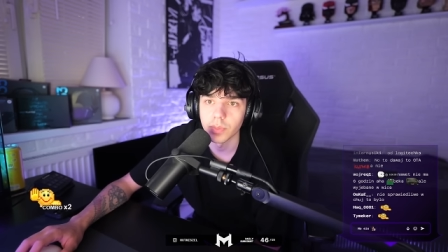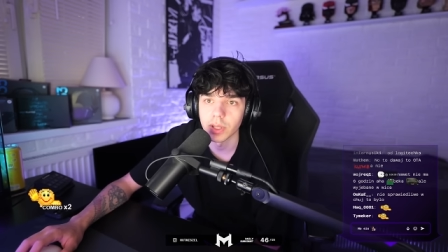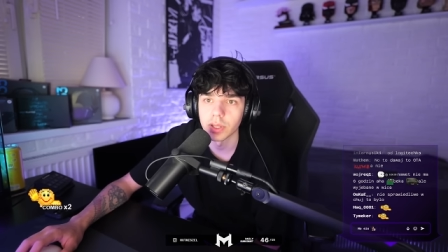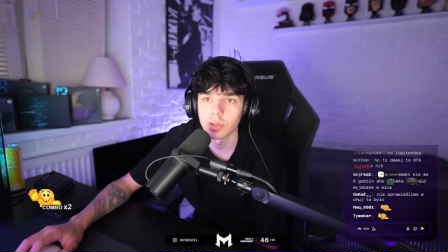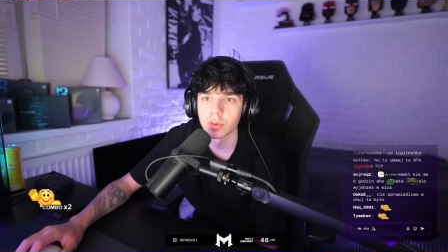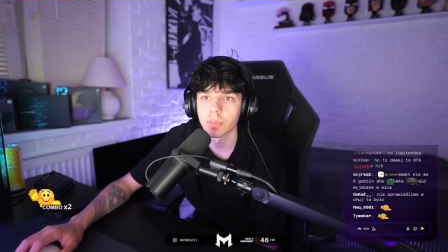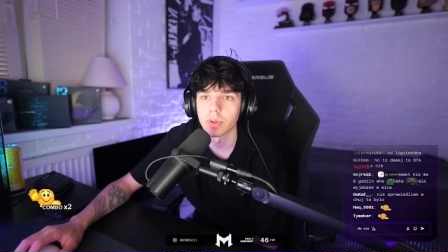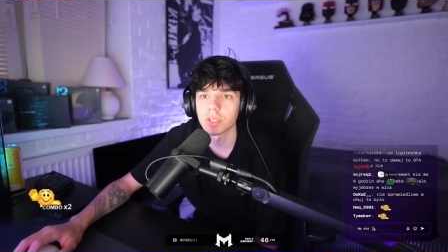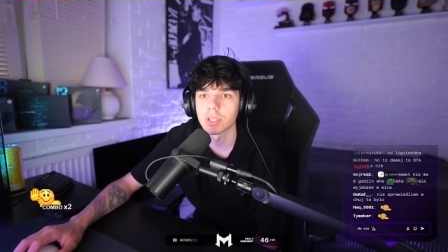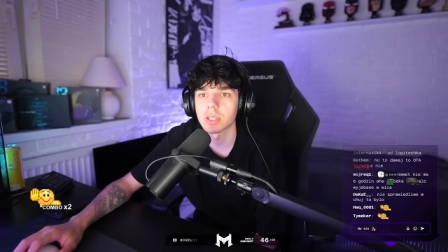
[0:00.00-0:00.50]

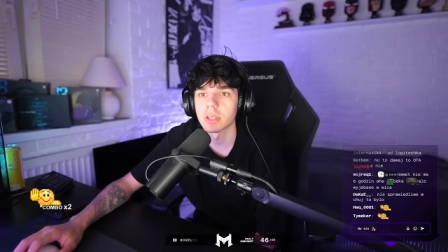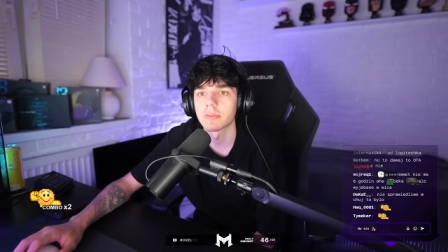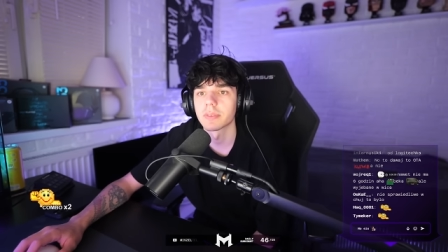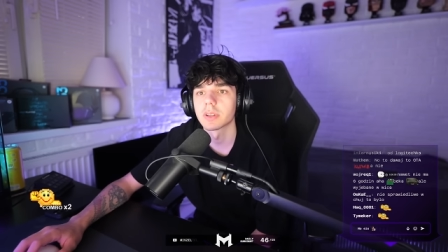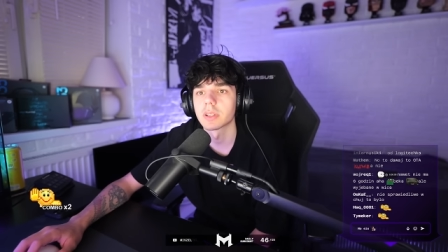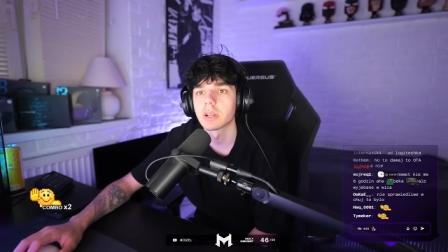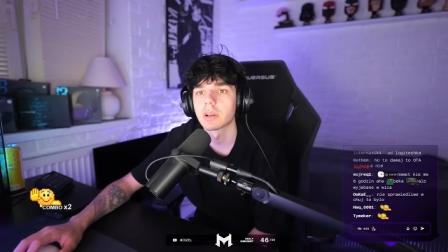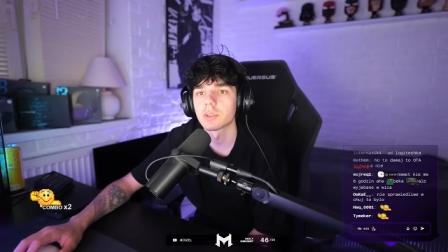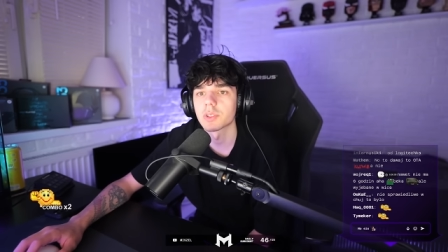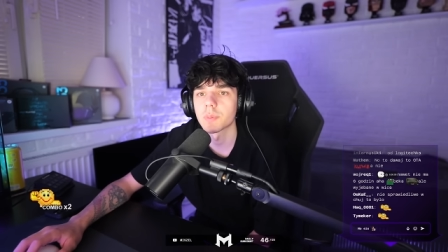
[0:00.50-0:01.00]
jedną myszkę
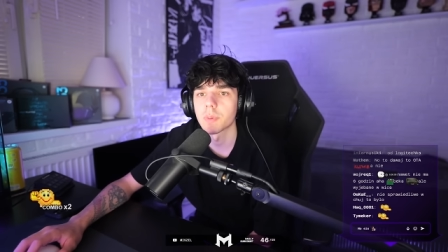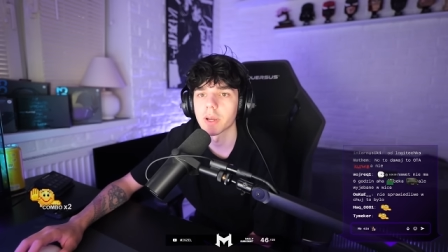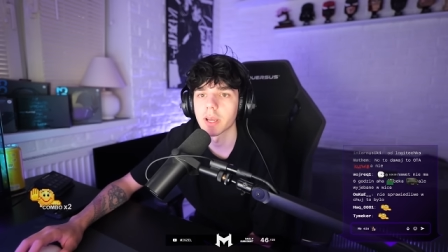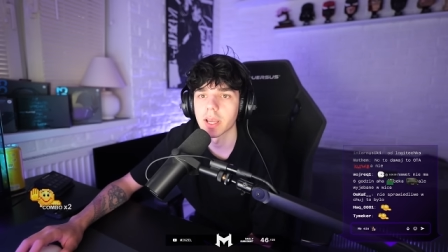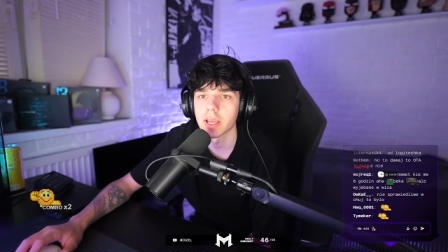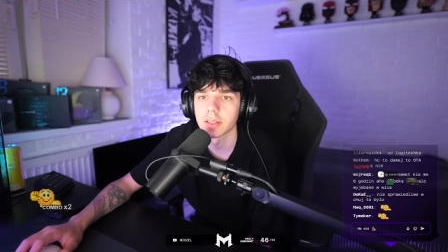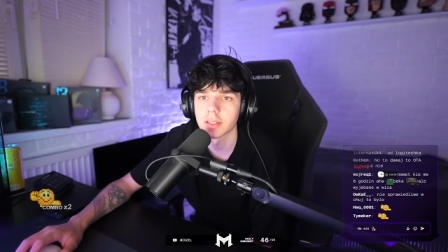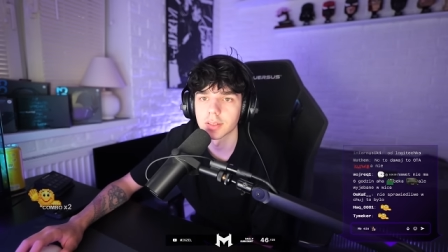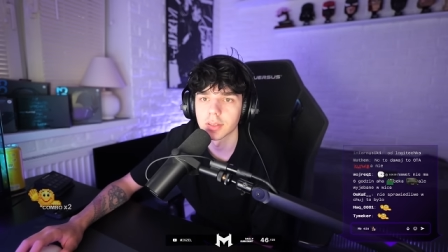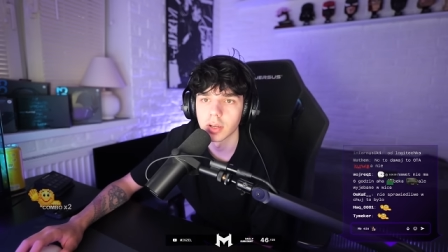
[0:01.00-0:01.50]
wygrał
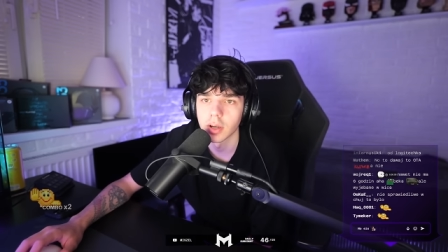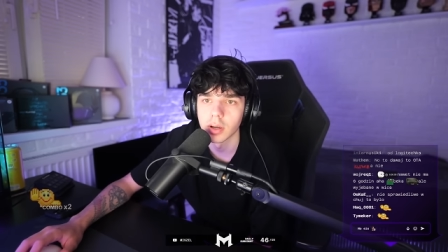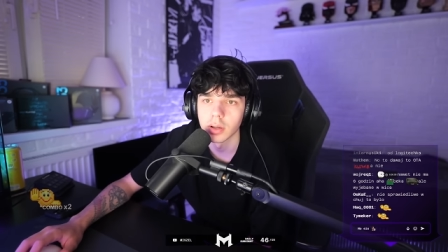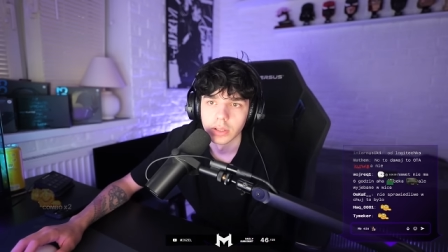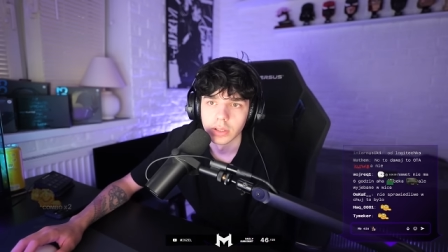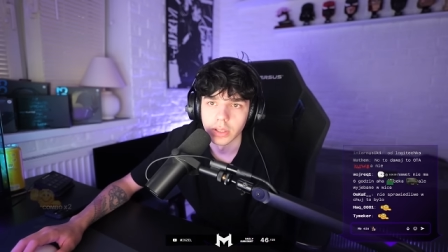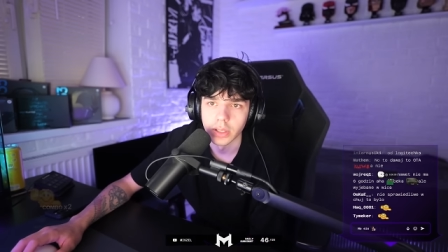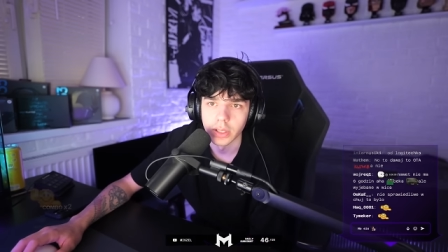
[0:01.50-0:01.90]
Spaghetto,